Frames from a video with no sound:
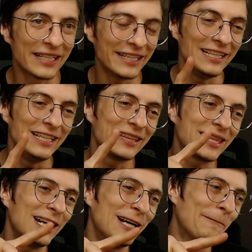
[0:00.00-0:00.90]
или
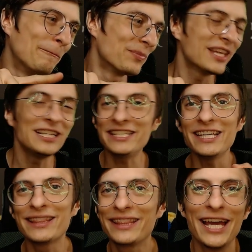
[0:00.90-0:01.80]
там
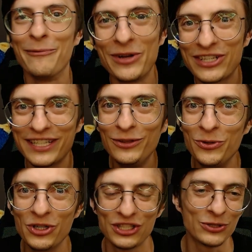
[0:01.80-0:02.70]
нанести дэмэдж
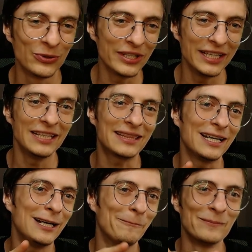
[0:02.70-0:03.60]
заложнику, или
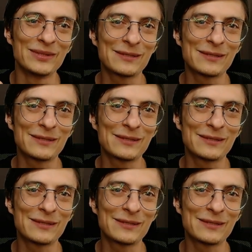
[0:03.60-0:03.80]
там